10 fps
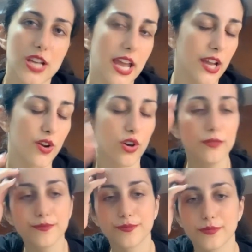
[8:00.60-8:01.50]

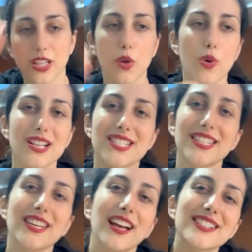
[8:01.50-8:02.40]
ecco che
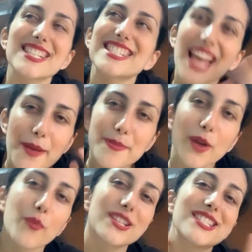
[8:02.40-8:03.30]
quasi sembra
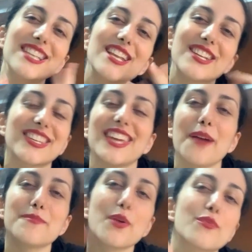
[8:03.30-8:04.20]
quasi le, che
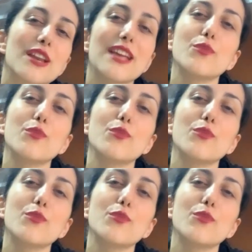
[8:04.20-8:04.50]
abbia un,